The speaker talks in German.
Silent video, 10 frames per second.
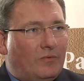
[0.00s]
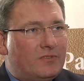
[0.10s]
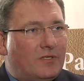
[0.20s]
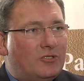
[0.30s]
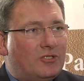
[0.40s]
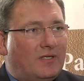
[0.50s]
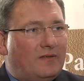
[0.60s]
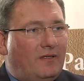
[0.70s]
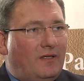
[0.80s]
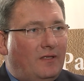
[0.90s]
unseren
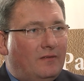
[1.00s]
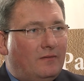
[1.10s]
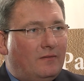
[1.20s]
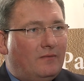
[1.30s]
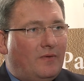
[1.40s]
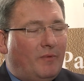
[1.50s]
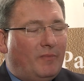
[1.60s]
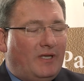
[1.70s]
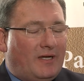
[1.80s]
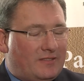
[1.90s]
Strategien, wenn man
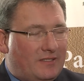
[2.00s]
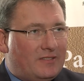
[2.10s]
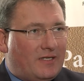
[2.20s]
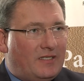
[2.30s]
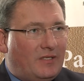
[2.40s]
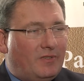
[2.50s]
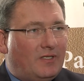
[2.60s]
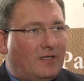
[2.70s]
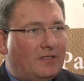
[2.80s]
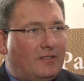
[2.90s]
mal die Aktienseite
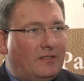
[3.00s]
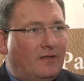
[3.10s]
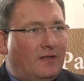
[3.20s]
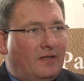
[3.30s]
betrachtet,